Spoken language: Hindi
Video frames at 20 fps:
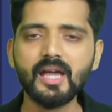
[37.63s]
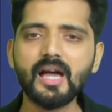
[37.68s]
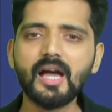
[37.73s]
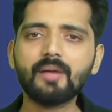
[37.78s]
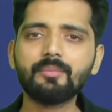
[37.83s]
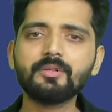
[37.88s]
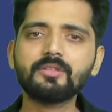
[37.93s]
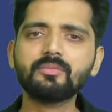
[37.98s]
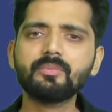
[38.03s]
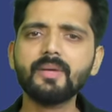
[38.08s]

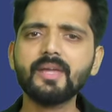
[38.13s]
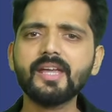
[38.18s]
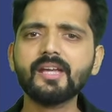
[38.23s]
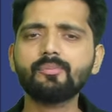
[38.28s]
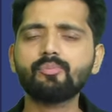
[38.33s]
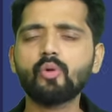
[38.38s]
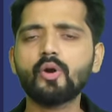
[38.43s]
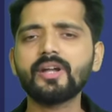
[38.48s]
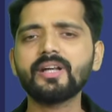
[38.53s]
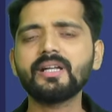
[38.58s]
अब इसमें एक
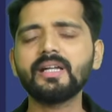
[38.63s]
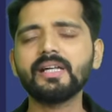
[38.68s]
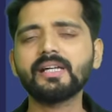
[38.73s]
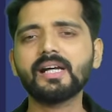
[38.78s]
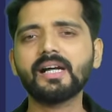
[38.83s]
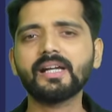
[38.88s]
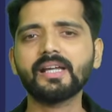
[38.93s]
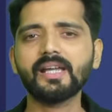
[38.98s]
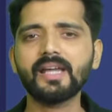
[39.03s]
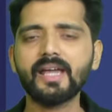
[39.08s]
पॉइंट
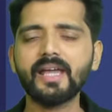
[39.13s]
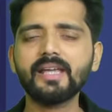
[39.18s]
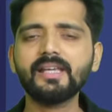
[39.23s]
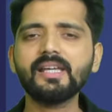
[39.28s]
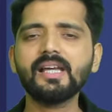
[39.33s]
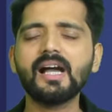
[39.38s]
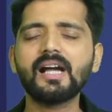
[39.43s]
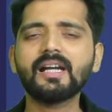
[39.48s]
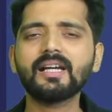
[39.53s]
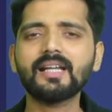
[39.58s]
लिखा गया है
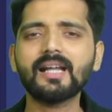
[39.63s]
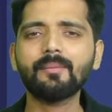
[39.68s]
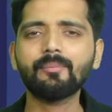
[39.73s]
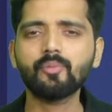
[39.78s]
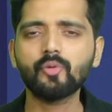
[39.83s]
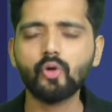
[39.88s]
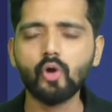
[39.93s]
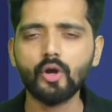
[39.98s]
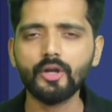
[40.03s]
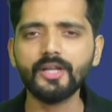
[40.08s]
कि अगर
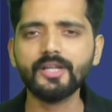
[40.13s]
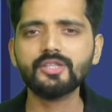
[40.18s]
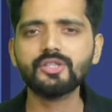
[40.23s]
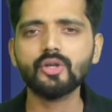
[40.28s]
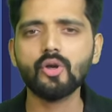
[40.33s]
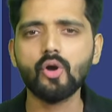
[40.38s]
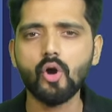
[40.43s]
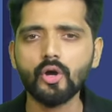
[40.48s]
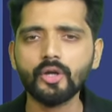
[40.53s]
आप कॉलेज